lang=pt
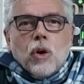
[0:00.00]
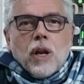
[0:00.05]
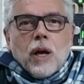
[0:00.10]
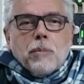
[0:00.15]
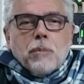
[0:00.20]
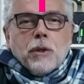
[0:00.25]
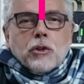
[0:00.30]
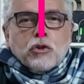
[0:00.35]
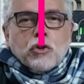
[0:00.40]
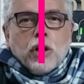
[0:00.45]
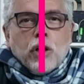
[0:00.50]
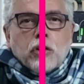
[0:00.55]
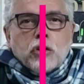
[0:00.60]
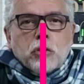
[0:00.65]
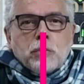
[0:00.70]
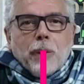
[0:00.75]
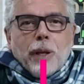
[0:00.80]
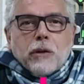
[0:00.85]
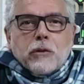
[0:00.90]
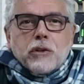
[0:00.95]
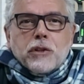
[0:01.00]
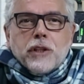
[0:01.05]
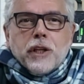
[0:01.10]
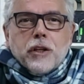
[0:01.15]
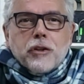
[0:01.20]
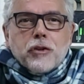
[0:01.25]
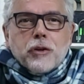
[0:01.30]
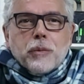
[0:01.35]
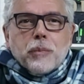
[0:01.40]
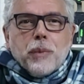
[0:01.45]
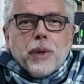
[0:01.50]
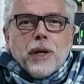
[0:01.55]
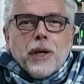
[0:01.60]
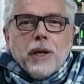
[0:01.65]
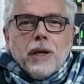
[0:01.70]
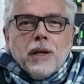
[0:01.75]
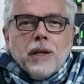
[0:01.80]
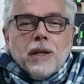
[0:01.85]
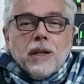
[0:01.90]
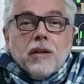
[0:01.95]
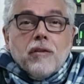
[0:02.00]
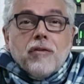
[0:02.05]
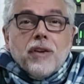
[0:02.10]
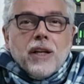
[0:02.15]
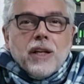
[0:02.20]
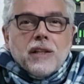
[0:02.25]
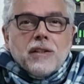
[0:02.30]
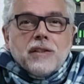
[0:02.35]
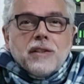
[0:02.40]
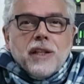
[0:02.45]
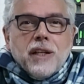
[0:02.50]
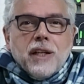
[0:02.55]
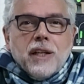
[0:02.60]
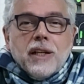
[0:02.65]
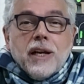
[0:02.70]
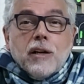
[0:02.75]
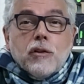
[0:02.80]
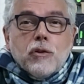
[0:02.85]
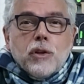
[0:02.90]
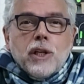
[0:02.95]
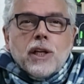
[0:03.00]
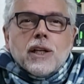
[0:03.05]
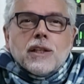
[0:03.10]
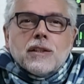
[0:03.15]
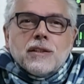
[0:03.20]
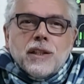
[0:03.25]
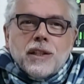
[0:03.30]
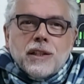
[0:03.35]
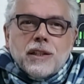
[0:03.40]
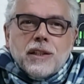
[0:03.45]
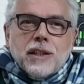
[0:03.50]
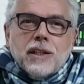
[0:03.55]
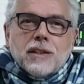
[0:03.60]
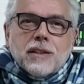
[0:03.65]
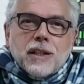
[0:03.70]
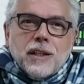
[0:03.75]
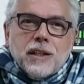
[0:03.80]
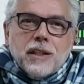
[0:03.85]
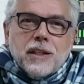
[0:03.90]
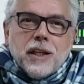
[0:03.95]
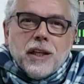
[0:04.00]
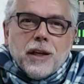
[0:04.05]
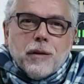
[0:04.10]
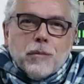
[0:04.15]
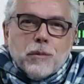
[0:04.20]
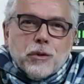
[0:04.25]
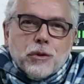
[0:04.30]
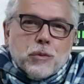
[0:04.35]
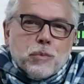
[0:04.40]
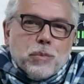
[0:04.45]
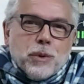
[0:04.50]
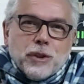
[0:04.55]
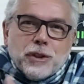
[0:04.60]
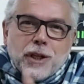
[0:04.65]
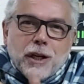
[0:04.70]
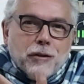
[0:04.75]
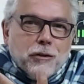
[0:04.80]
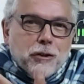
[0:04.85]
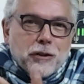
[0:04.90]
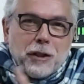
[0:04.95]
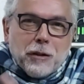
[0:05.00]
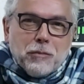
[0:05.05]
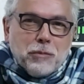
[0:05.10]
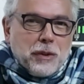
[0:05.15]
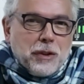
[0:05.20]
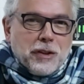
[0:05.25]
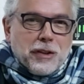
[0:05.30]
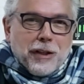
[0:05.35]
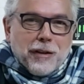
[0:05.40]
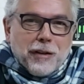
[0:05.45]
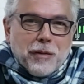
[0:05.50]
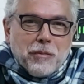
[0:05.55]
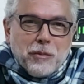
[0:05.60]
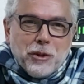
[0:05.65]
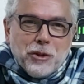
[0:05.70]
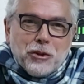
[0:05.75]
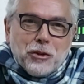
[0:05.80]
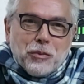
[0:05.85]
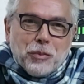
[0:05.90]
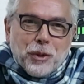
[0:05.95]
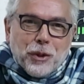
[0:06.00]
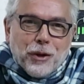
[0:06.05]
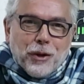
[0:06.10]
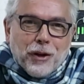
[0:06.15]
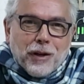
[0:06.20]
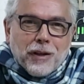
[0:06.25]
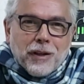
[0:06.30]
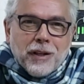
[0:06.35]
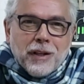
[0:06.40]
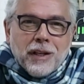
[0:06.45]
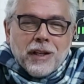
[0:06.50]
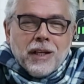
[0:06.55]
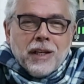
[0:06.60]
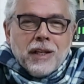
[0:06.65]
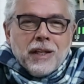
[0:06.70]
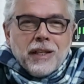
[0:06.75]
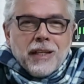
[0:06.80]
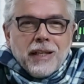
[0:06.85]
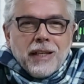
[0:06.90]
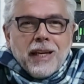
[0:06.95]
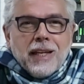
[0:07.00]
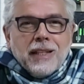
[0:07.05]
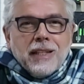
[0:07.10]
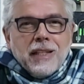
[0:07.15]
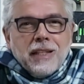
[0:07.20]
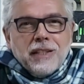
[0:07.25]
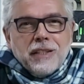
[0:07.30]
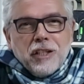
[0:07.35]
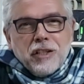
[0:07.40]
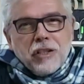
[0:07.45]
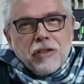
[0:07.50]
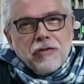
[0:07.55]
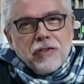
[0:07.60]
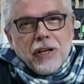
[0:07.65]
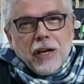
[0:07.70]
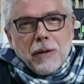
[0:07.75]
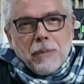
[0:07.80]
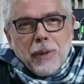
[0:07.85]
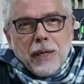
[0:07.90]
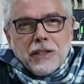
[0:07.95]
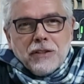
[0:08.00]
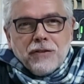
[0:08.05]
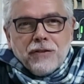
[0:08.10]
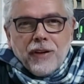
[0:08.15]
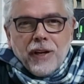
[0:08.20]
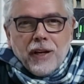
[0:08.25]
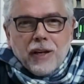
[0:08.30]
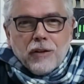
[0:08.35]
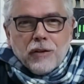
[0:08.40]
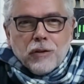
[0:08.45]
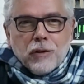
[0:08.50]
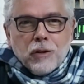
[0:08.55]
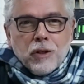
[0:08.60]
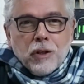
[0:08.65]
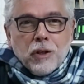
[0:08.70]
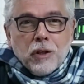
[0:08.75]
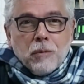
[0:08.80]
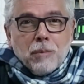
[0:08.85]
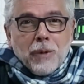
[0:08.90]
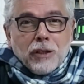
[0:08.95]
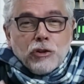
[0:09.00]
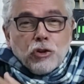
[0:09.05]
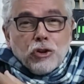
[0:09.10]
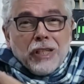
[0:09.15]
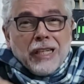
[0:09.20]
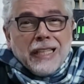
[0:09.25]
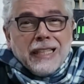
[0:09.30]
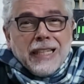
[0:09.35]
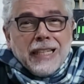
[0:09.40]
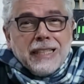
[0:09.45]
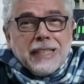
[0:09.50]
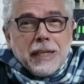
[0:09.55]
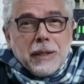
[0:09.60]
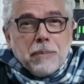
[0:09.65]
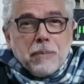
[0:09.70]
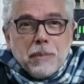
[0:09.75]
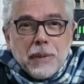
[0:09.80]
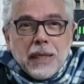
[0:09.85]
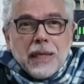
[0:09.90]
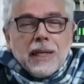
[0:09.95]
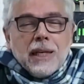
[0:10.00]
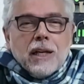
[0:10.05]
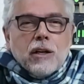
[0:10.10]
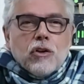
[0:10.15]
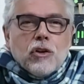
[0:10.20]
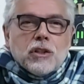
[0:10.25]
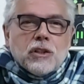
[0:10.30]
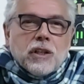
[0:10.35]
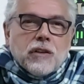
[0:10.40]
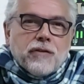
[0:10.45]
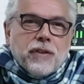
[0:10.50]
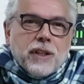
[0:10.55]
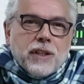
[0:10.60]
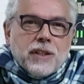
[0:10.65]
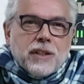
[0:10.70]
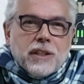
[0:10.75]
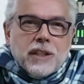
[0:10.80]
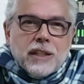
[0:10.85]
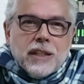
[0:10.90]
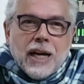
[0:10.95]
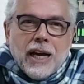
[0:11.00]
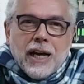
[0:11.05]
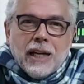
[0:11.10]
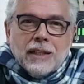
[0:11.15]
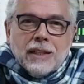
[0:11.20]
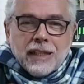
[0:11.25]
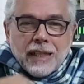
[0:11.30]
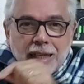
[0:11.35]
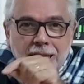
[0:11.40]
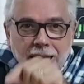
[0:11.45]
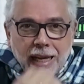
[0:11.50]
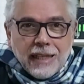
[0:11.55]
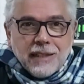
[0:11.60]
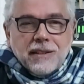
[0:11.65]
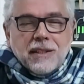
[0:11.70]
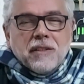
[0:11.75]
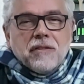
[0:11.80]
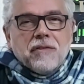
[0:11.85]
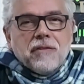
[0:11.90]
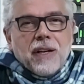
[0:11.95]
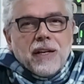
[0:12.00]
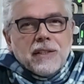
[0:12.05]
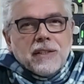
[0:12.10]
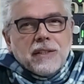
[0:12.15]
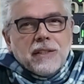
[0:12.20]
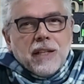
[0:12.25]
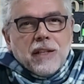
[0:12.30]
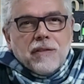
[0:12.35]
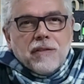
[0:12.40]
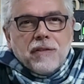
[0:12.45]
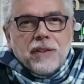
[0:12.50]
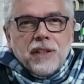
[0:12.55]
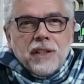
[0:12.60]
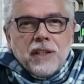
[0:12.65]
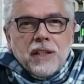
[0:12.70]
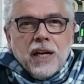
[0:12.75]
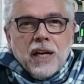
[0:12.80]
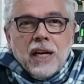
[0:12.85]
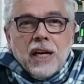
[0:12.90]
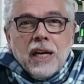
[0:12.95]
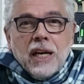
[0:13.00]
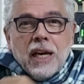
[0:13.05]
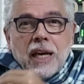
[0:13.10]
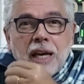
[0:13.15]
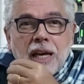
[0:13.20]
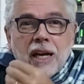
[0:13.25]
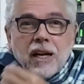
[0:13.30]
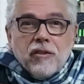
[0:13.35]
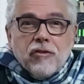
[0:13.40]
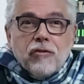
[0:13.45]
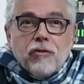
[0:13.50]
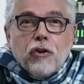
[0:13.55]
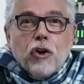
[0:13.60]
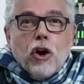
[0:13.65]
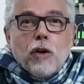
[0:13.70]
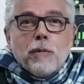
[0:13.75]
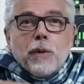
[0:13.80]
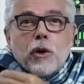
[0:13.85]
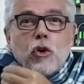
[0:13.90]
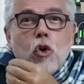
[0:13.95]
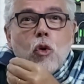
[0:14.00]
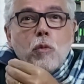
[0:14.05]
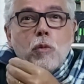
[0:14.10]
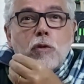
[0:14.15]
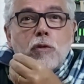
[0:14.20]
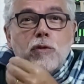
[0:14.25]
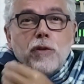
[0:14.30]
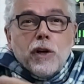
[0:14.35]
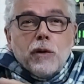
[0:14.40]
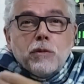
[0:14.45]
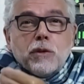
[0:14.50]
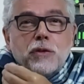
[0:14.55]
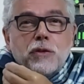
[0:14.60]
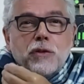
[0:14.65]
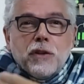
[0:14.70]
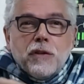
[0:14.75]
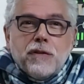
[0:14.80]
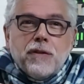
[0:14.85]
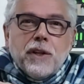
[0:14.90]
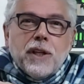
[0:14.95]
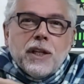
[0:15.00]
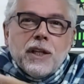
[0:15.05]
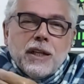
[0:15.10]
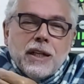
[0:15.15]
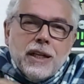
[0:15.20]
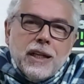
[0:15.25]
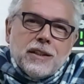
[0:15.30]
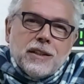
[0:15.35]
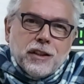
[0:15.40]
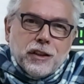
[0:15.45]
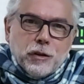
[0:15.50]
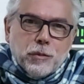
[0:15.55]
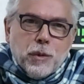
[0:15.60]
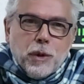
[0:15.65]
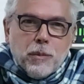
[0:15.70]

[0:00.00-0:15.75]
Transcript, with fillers: Olá pessoal, espero que estejam bem. Envelhecer é a única certeza que temos, pois a outra opção é muito pior. Ninguém deseja ficar mais velho, mas o que determina a nossa felicidade nessa fase da vida é a forma como vamos viver nesses